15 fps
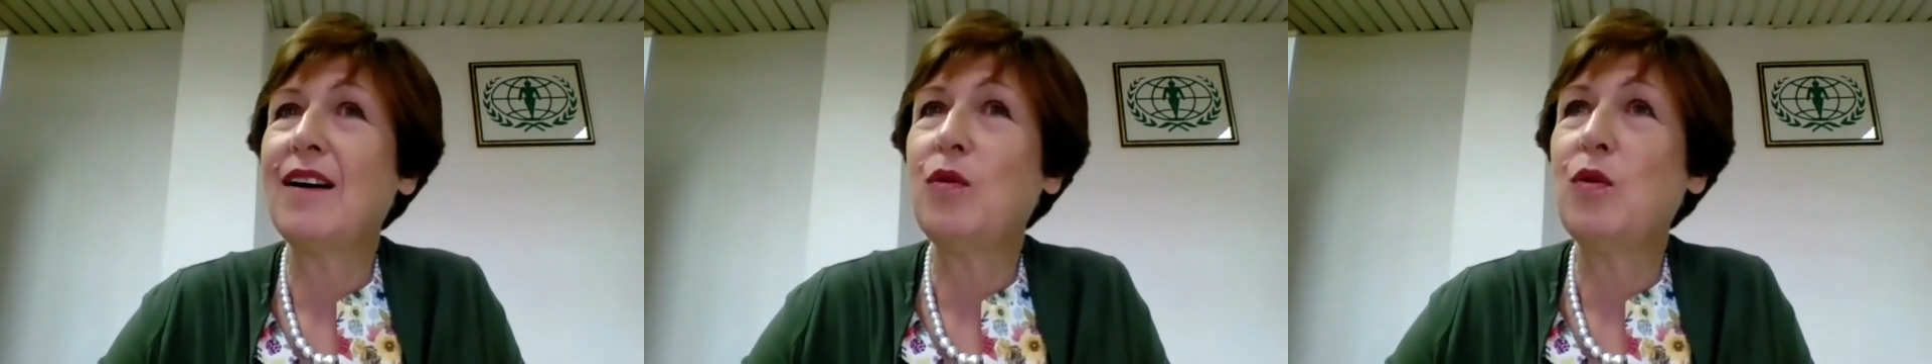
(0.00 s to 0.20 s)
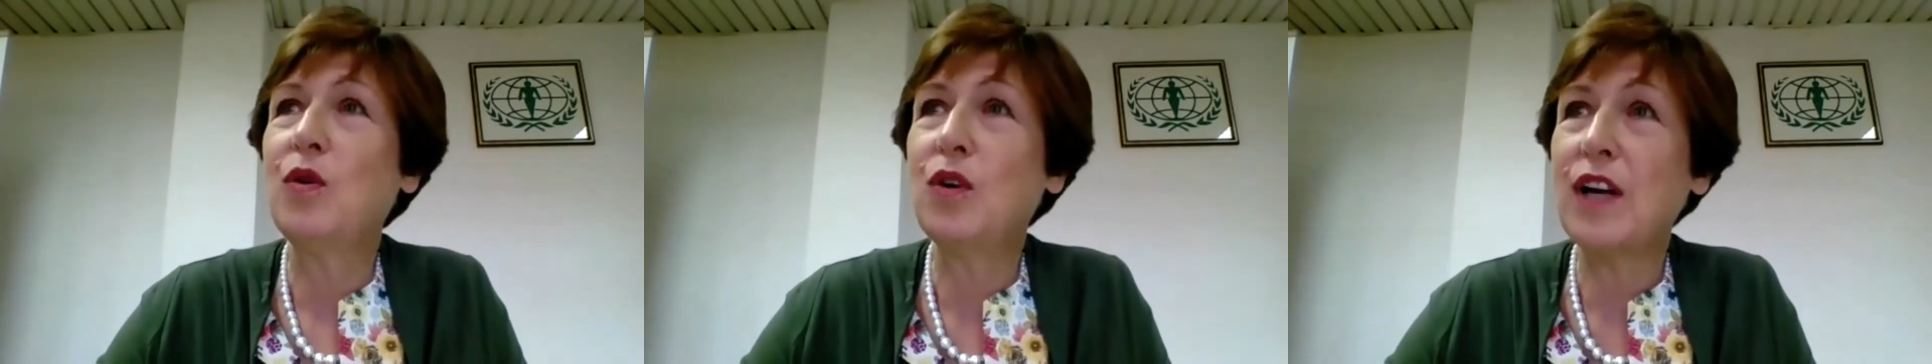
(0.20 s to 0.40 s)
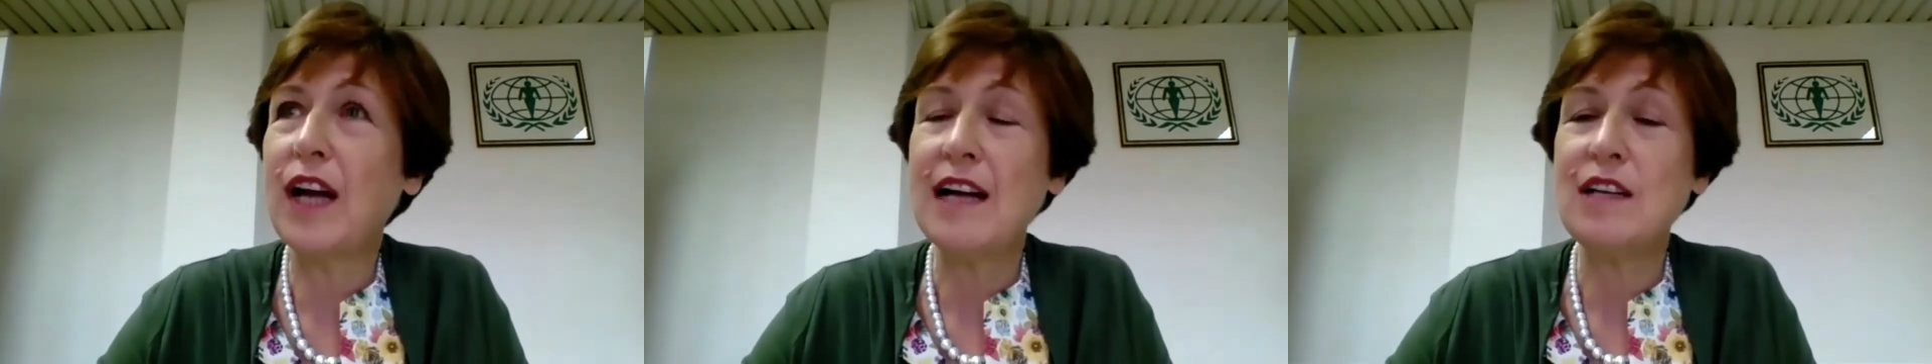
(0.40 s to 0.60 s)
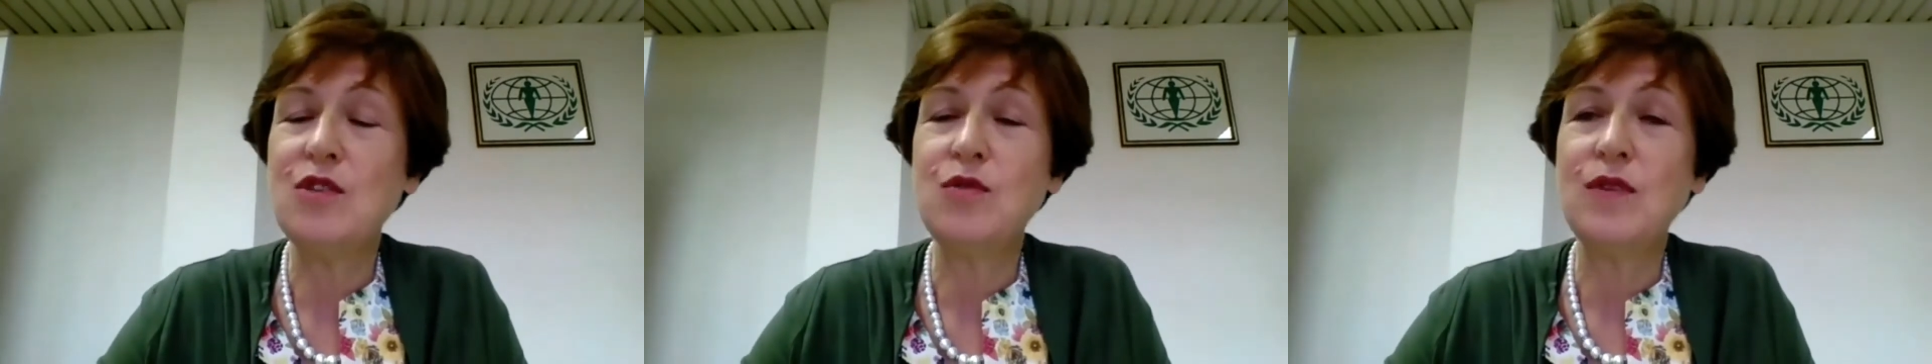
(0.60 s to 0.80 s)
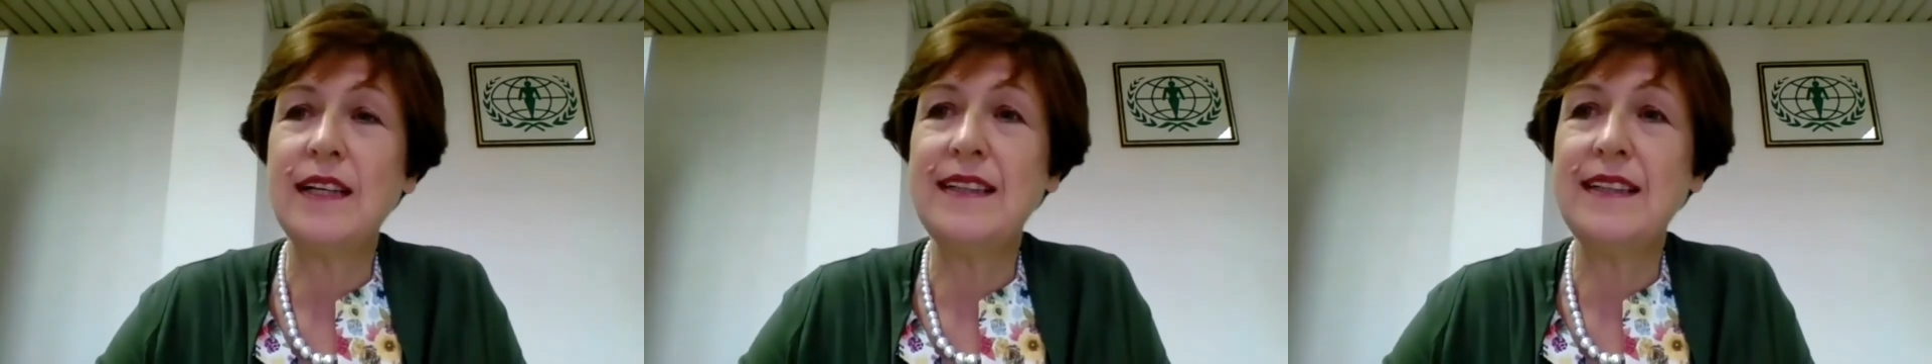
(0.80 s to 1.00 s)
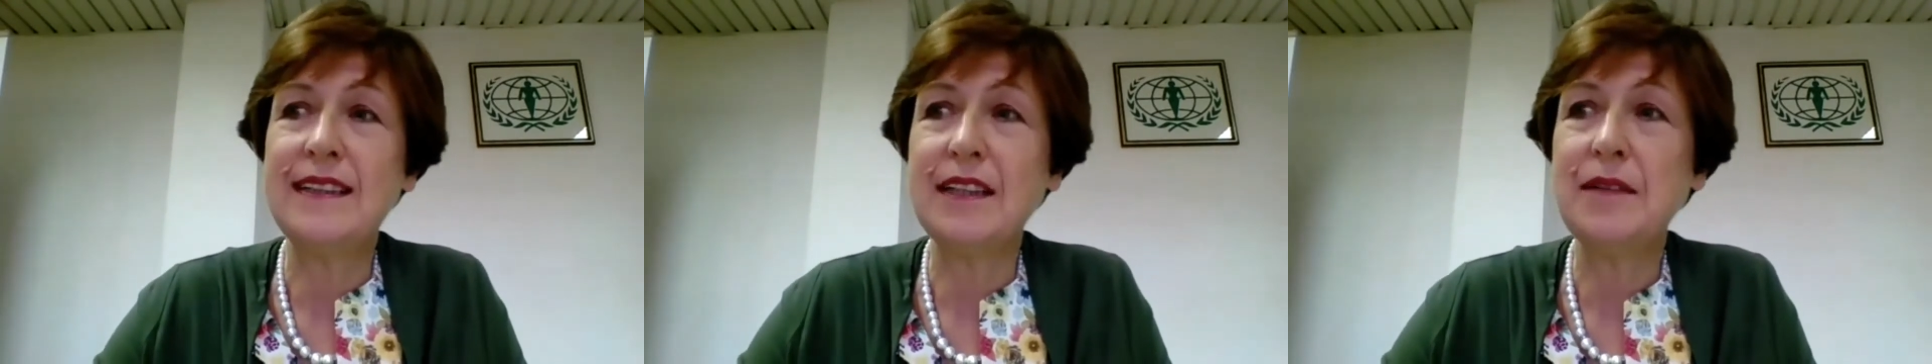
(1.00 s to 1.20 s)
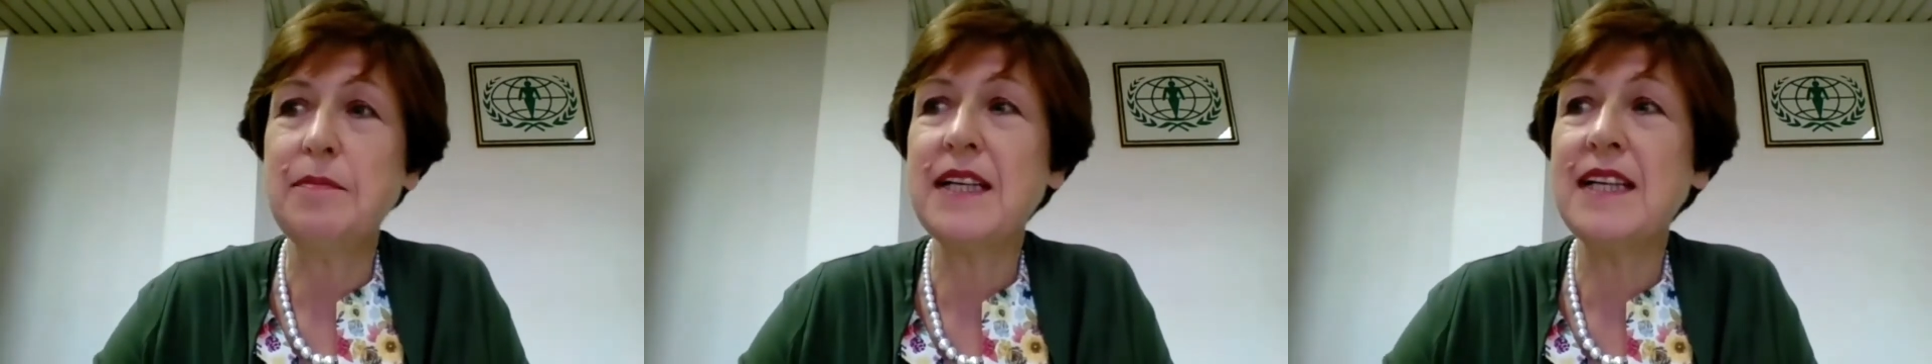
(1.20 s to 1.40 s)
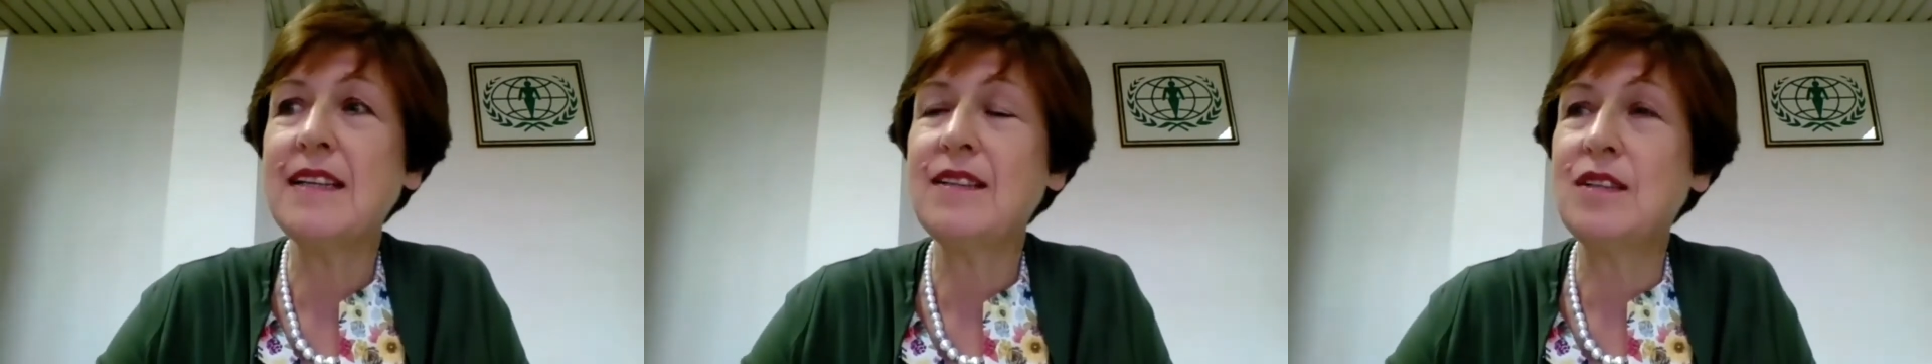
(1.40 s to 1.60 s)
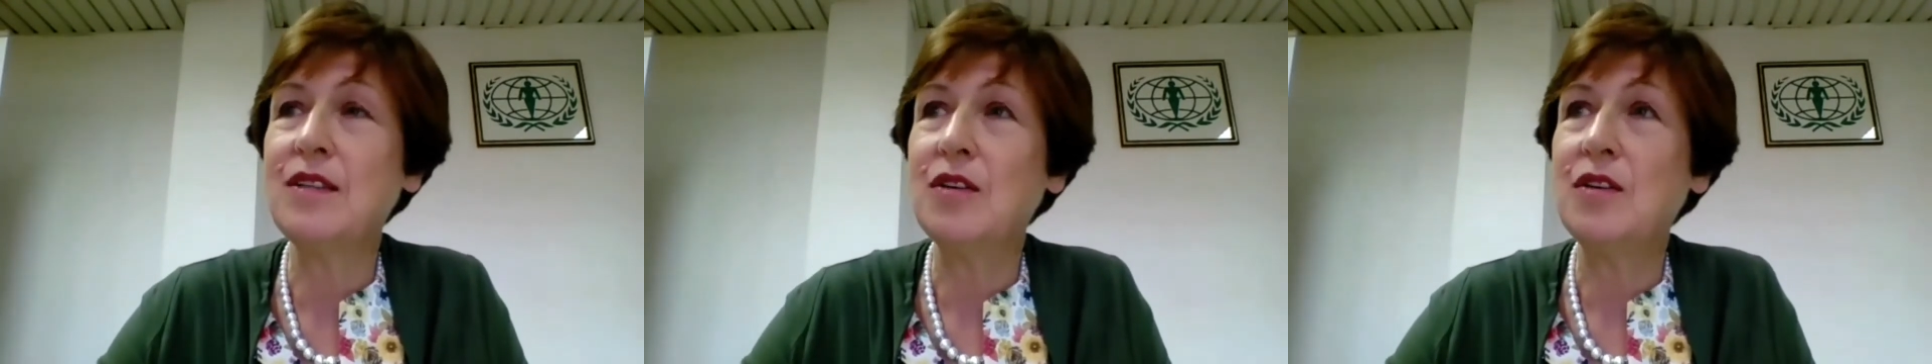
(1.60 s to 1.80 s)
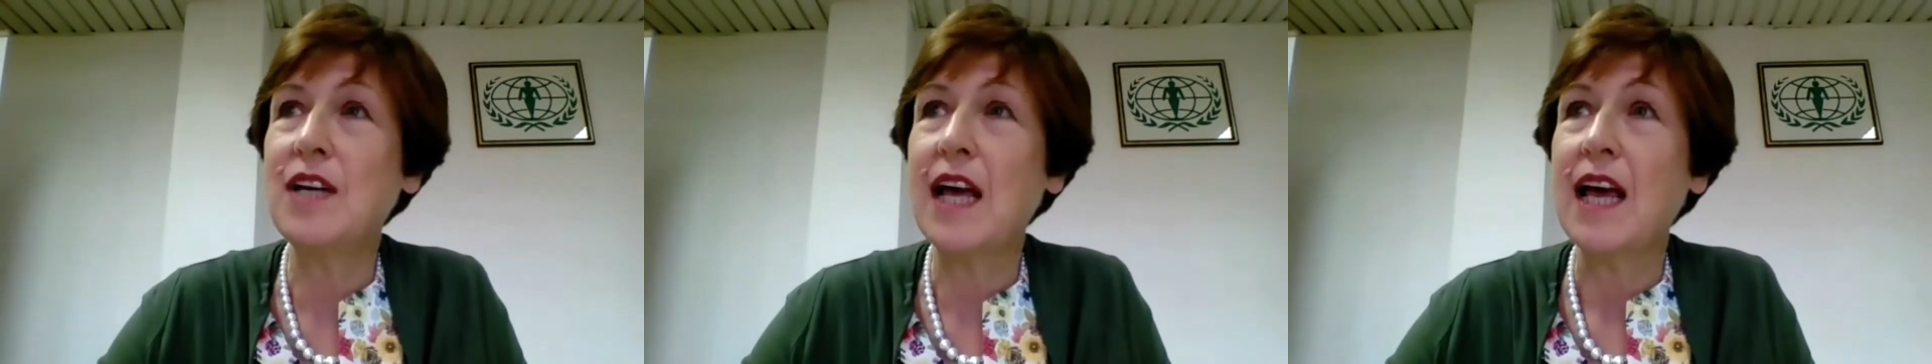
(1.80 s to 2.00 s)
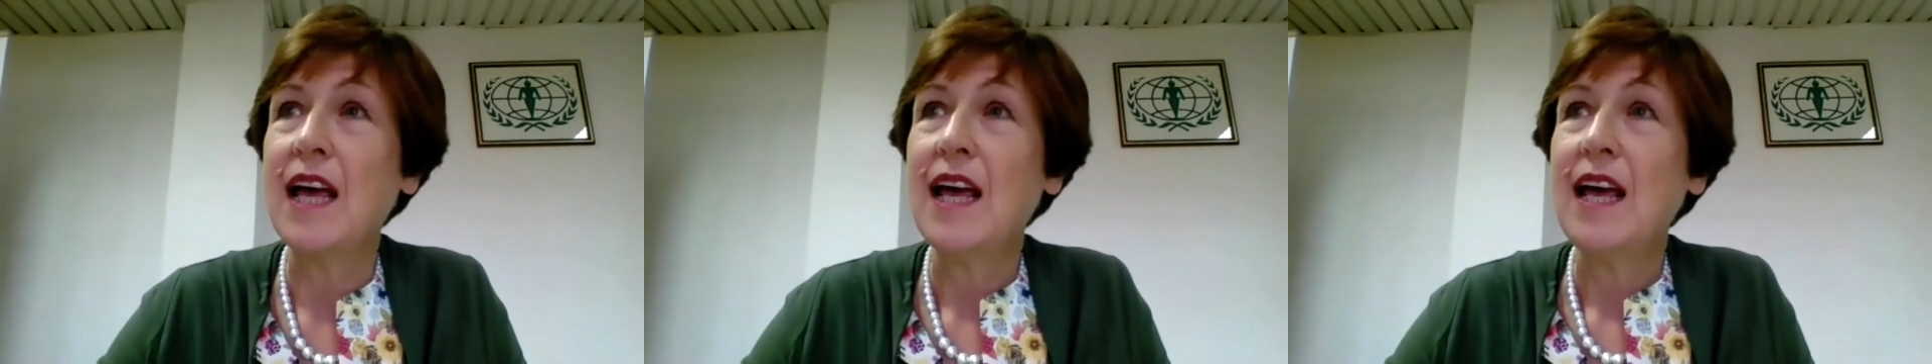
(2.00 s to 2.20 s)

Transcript: un coraggio, una determinazione